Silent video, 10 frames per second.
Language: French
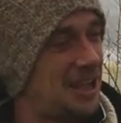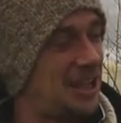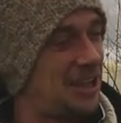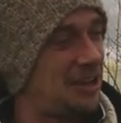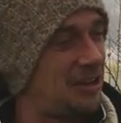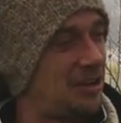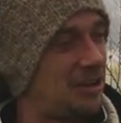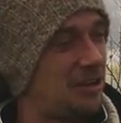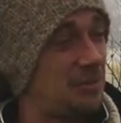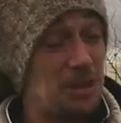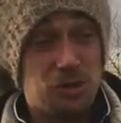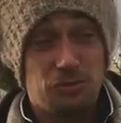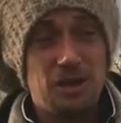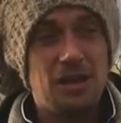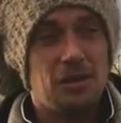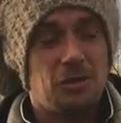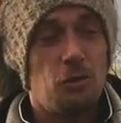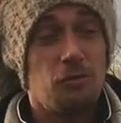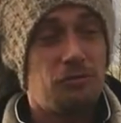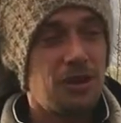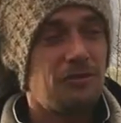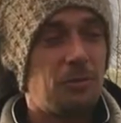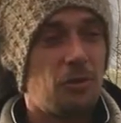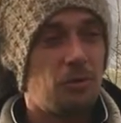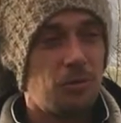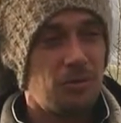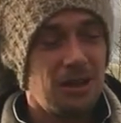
Et euh, mais je voulais, euh, on voulait vraiment,